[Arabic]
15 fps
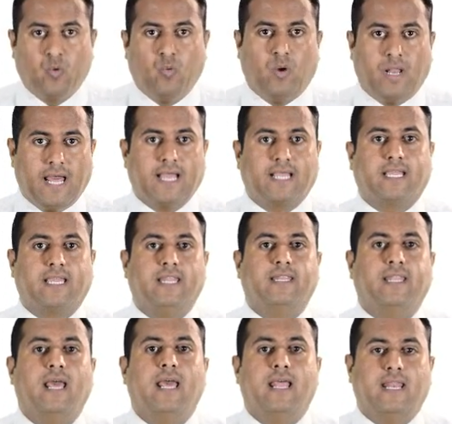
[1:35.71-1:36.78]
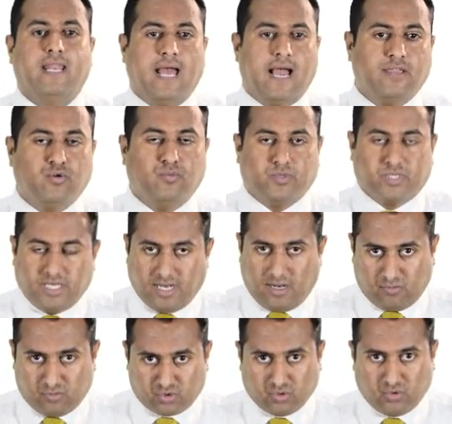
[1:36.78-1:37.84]
ولكن لا يمكن
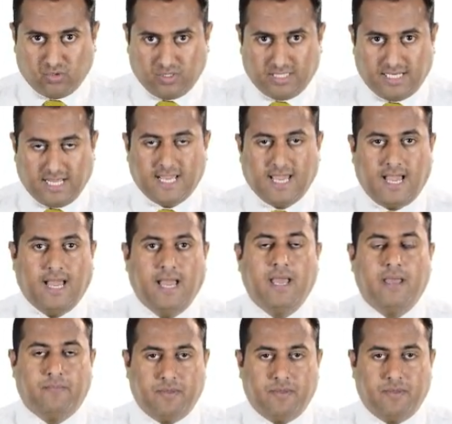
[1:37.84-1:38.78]
الوصول إليها